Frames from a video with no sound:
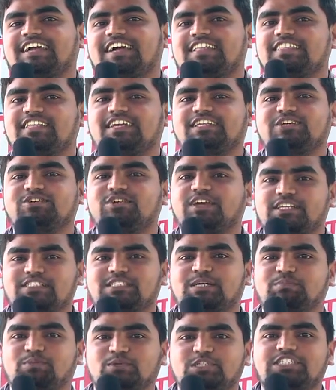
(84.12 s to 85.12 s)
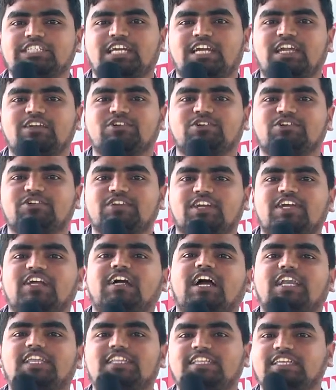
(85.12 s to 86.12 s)
అందరికీ కూడా సపోర్ట్ చేయాలనుకుంటున్నా
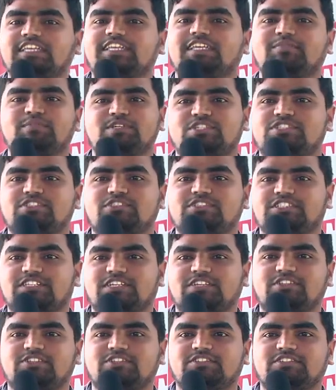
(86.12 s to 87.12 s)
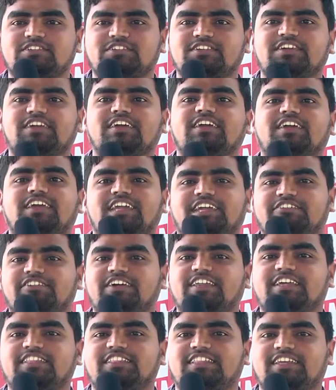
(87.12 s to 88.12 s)
కానీ దీనికి మిస్యూజ్ చేయొద్దు
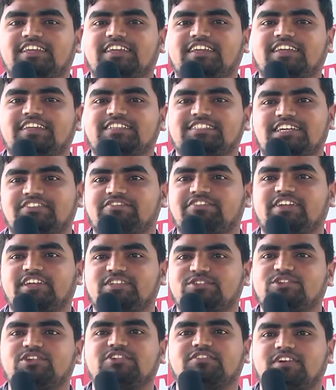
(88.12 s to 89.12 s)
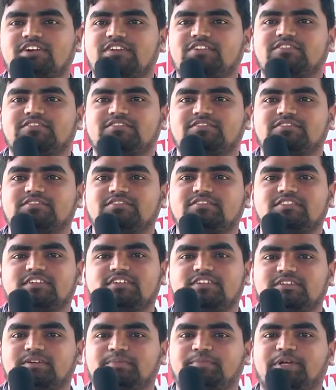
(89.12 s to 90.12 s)
ఎవరైతే సఫర్ అవుతారో వాళ్ళు
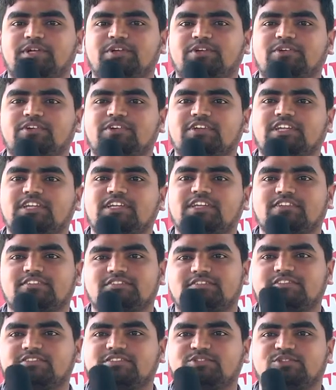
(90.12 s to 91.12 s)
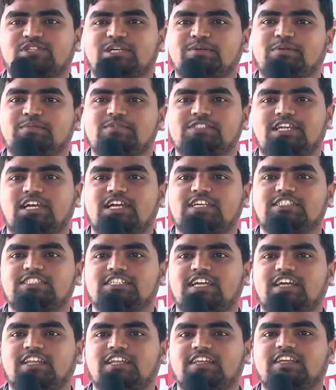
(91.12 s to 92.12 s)
పెట్టుకొని ఉద్యమం స్టార్ట్
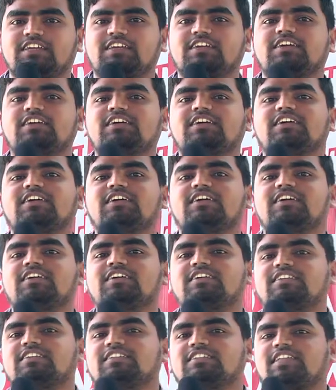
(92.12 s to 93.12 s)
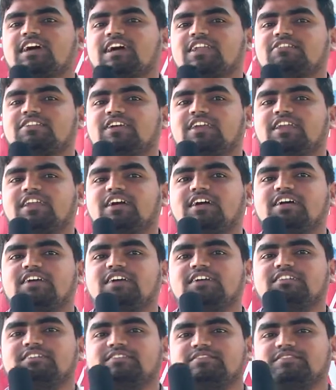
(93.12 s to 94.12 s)
చేయాలి దానివల్ల
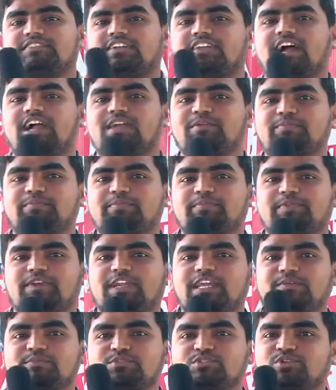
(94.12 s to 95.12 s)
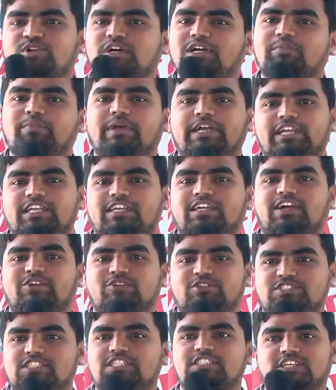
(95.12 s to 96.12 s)
రాని నేమ్స్ కూడా బయటికి రా
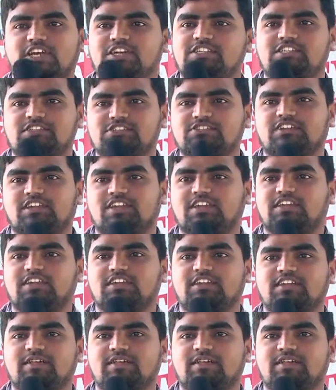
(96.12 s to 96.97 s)
వచ్చే ఛాయిసెస్ ఉన్నాయి